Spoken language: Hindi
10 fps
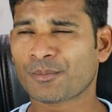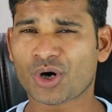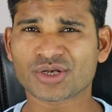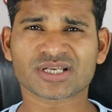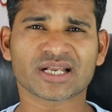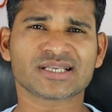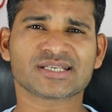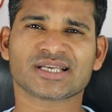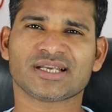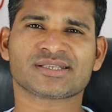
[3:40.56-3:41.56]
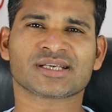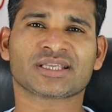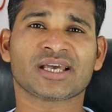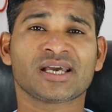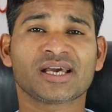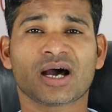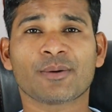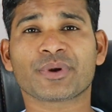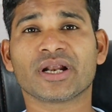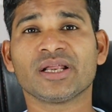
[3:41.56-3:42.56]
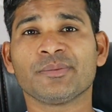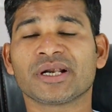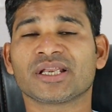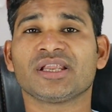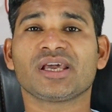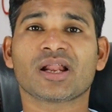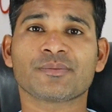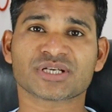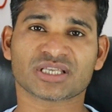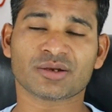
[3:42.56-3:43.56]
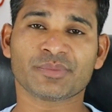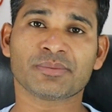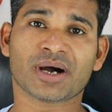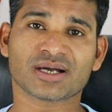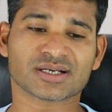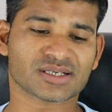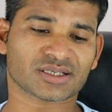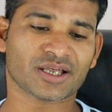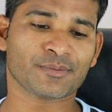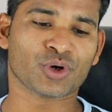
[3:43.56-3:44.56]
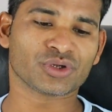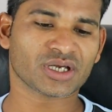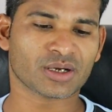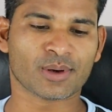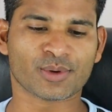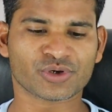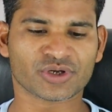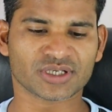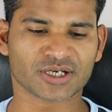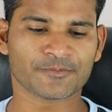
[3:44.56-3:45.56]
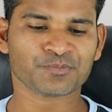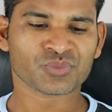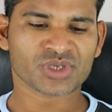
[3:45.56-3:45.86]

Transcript: बहुत सारी चीजें ले सकते हैं आप रेडीमेड टेलीग्राम चैनल भी बाय कर सकते हैं बहुत ही कम अमाउंट के अंदर